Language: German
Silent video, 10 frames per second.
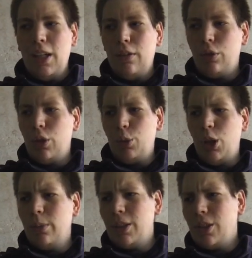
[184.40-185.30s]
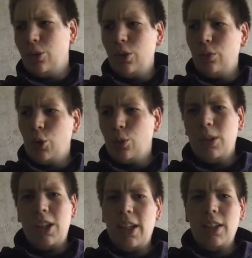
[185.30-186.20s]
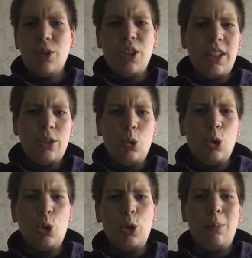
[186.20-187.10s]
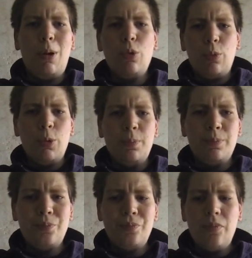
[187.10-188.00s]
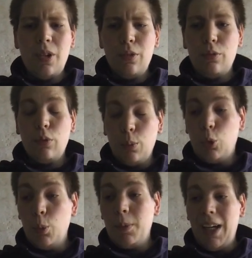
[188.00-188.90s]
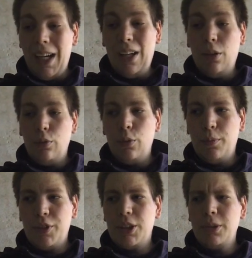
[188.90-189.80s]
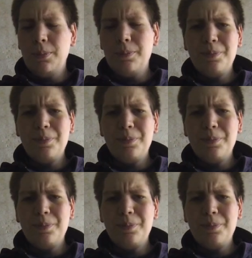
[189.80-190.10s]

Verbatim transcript: Von dem Schlepper sind irgendwas um die 3600 Stück gebaut worden. Vom Typ K15.